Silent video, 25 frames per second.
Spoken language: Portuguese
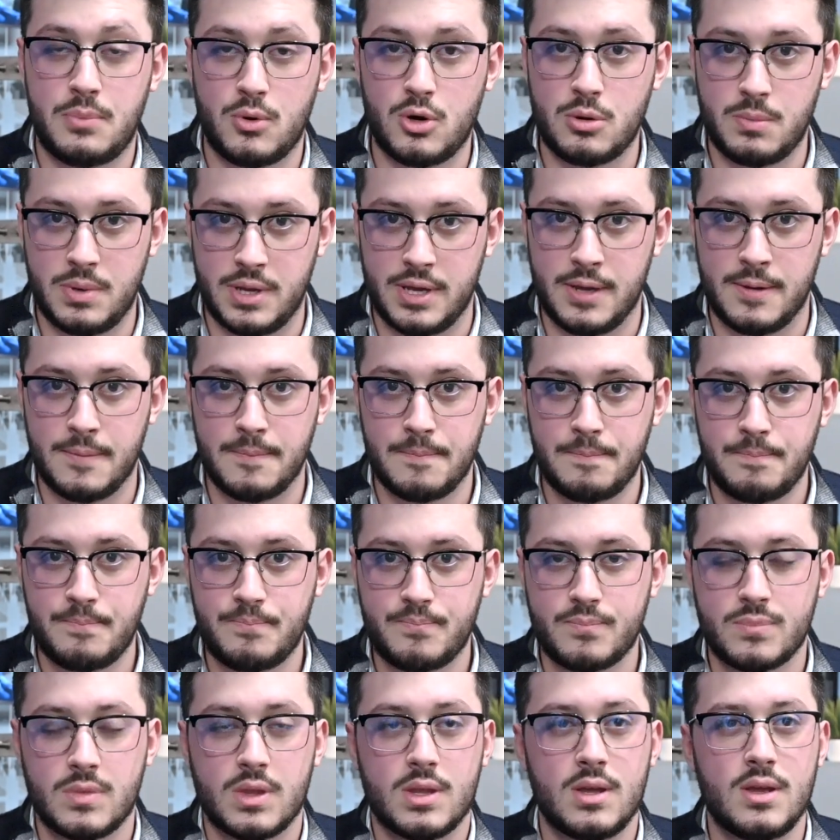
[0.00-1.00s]
Power BI.
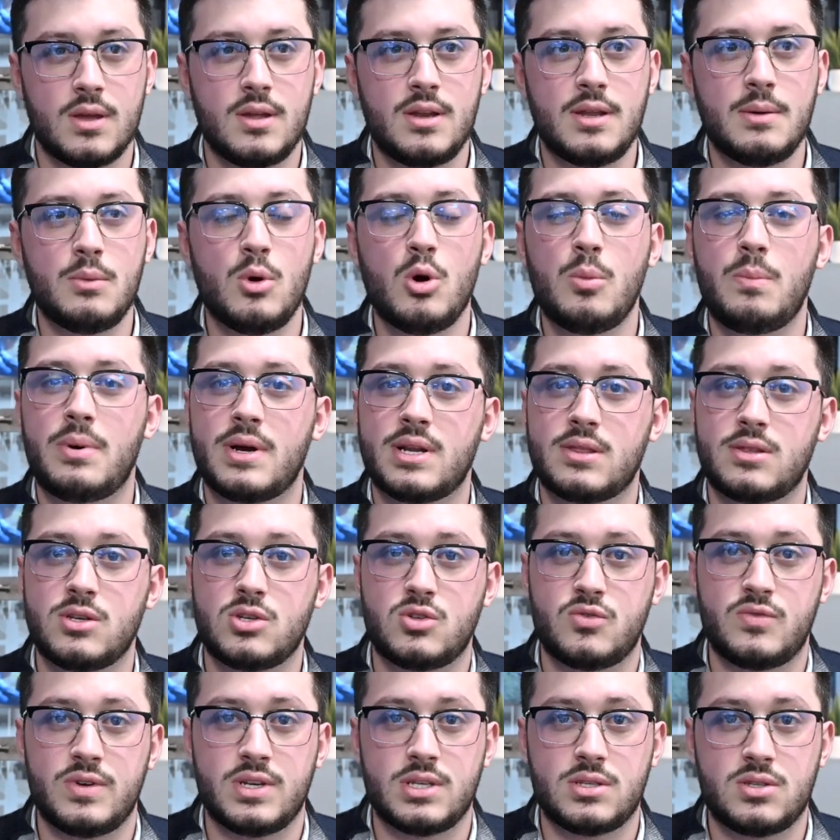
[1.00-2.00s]
Na maior parte
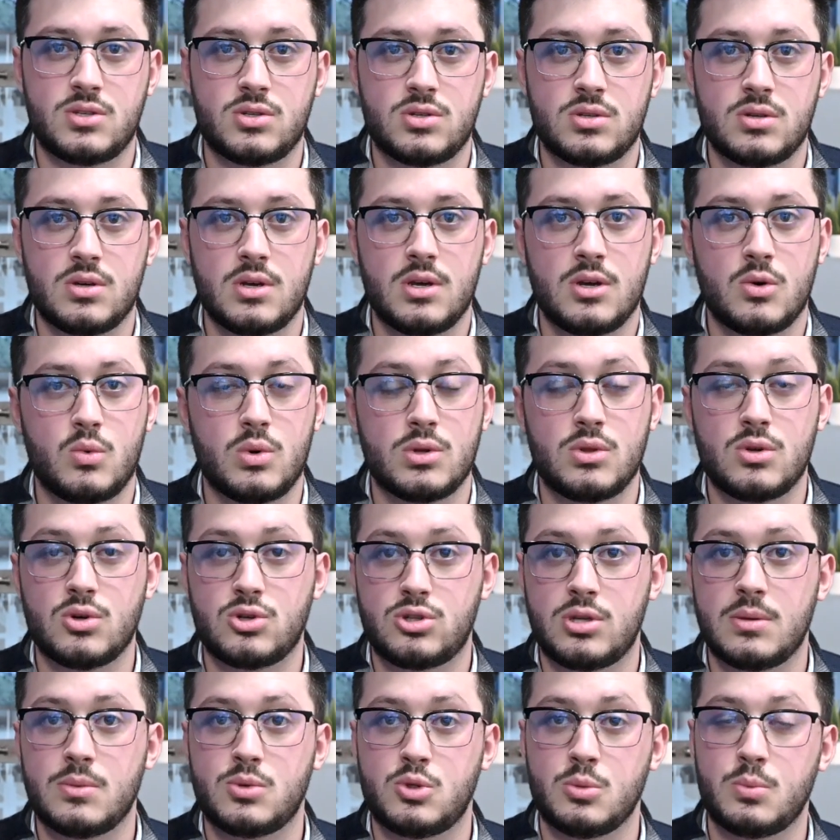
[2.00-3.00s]
das vezes, quando nós
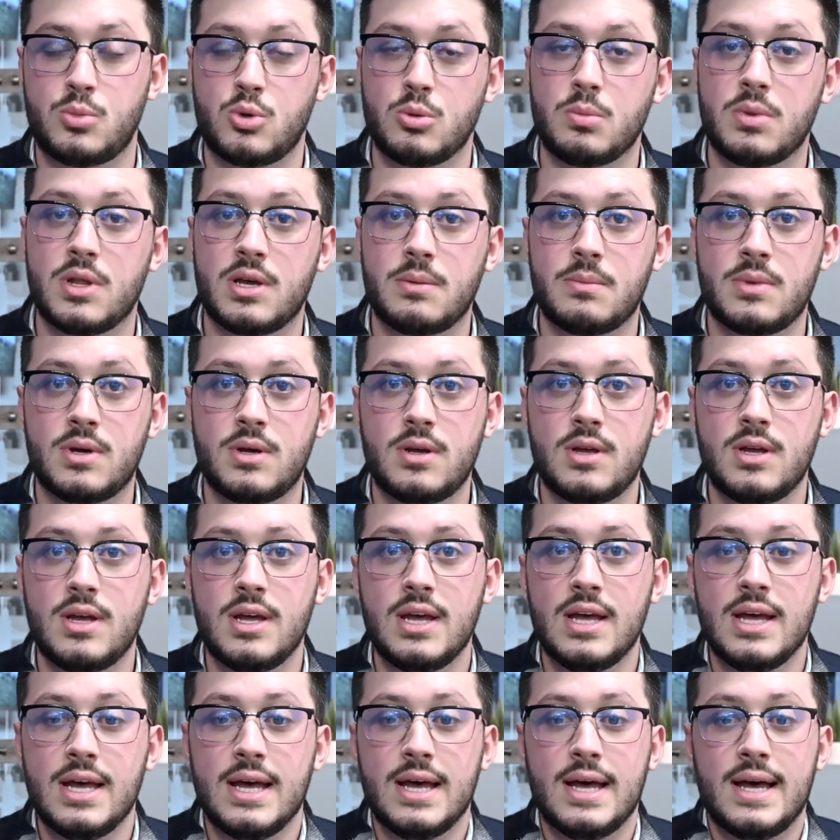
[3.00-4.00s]
temos um problema,
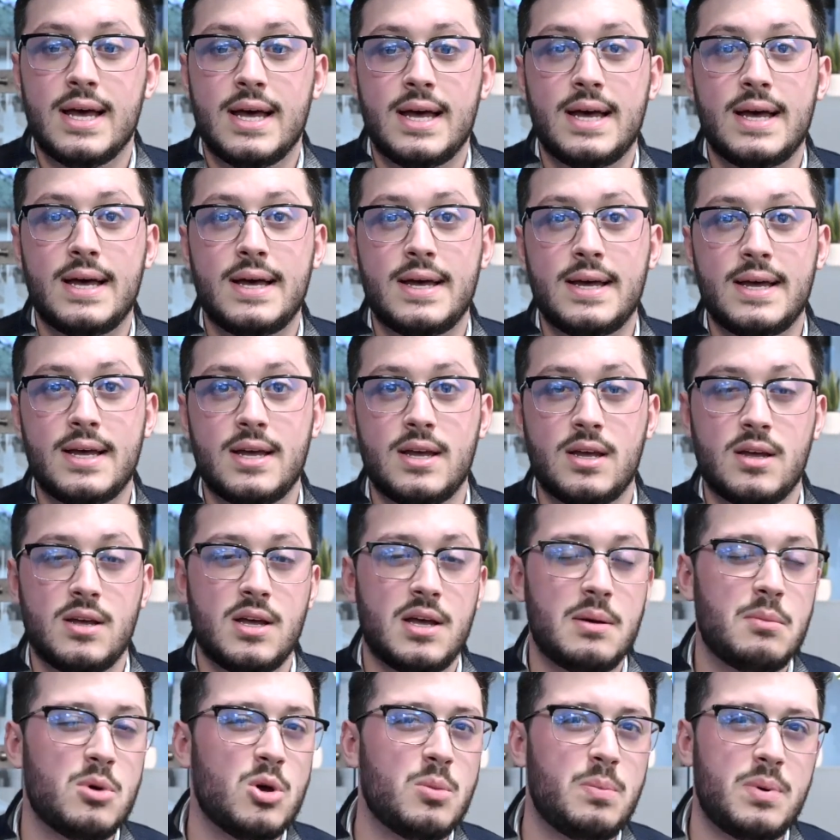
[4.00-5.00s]
uh,
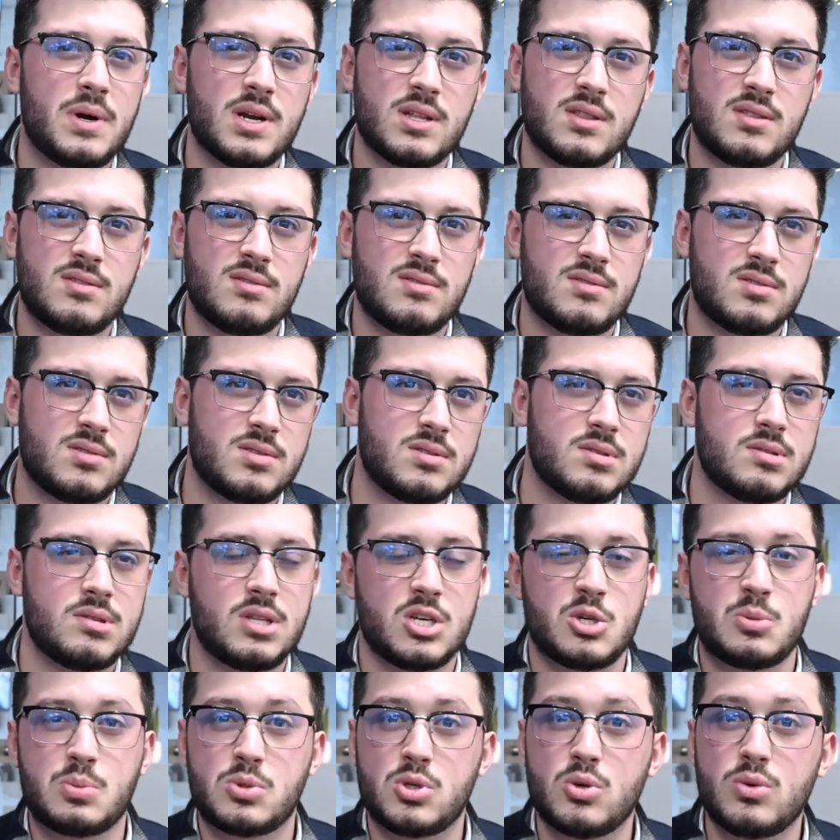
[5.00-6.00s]
a maior parte
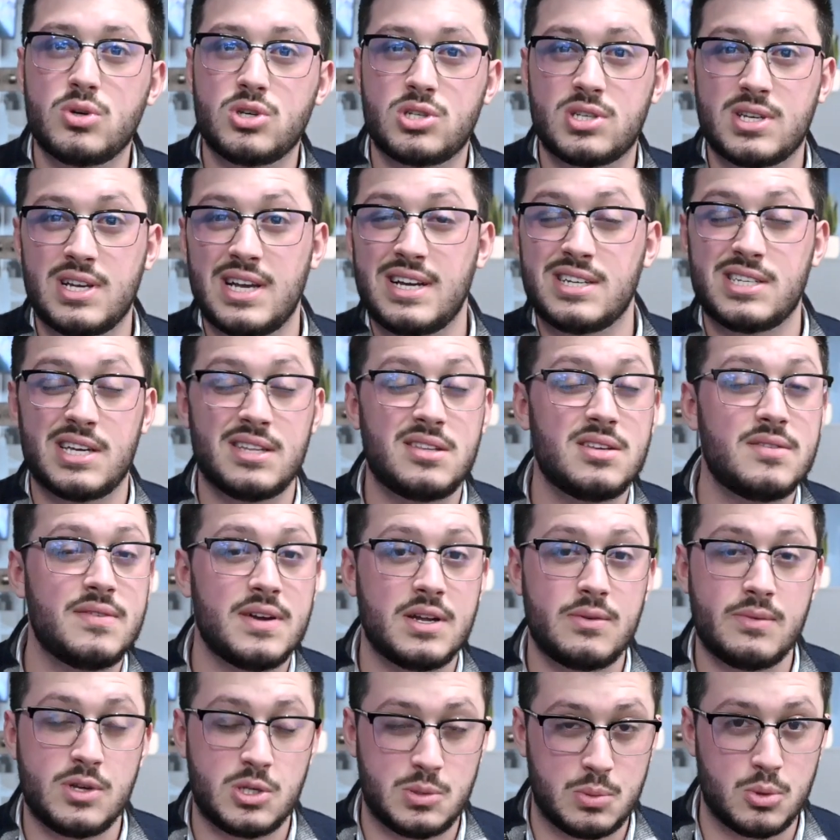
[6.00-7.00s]
das pessoas cá já
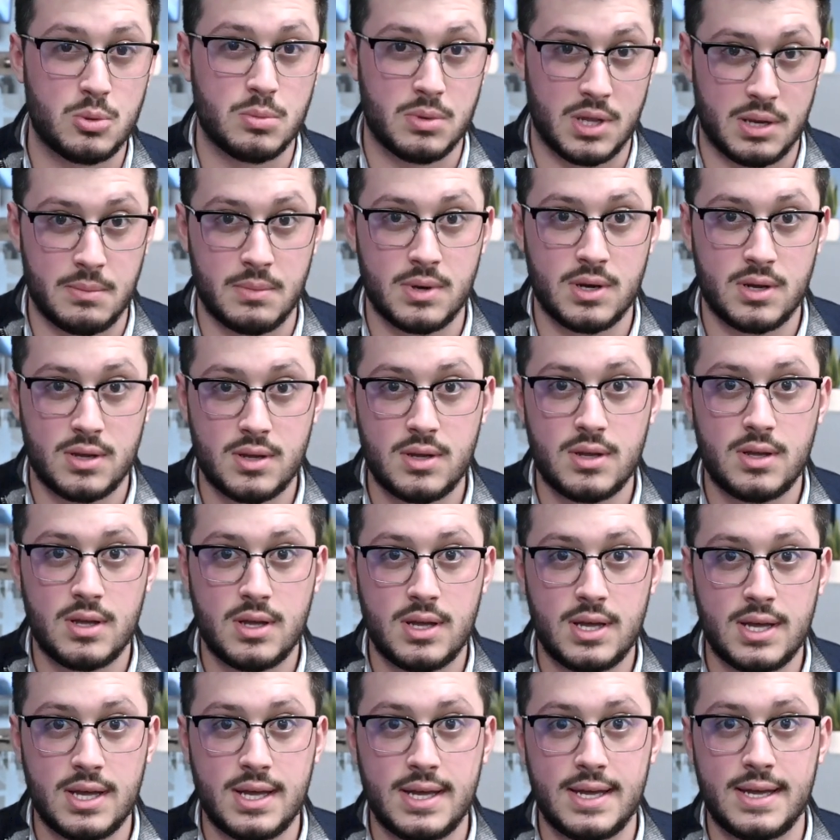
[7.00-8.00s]
tiveram esse problema
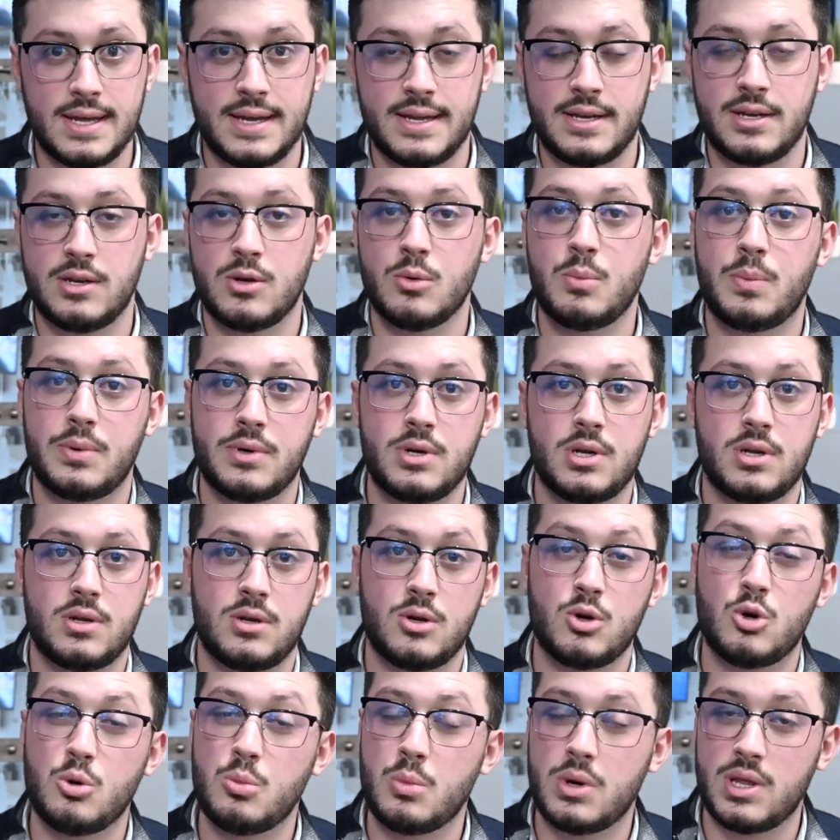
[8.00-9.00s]
no, na,
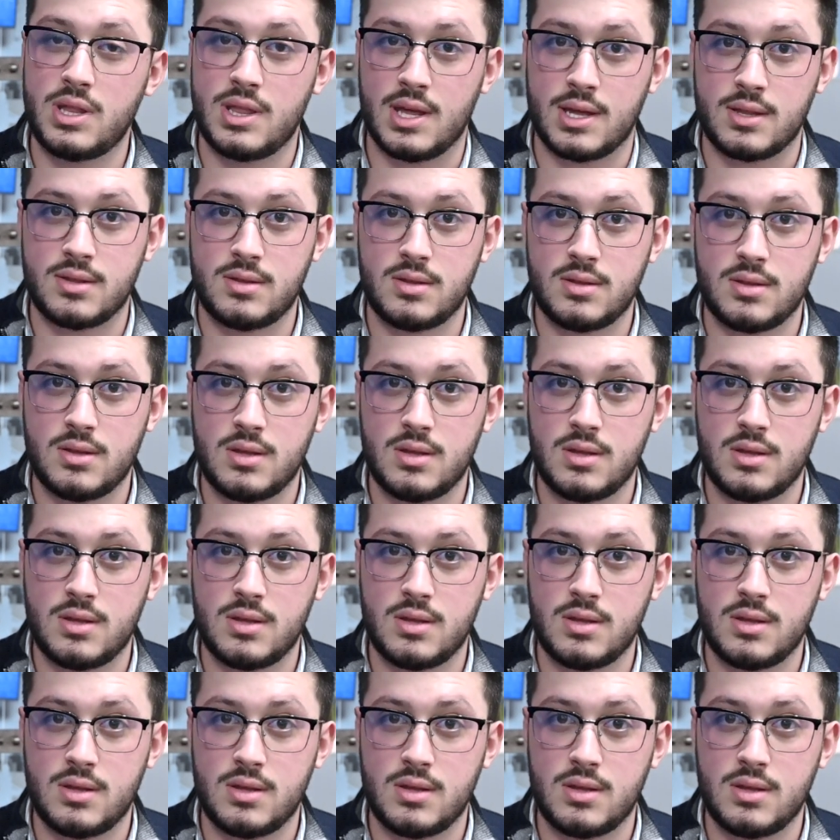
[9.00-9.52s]
na comunidade.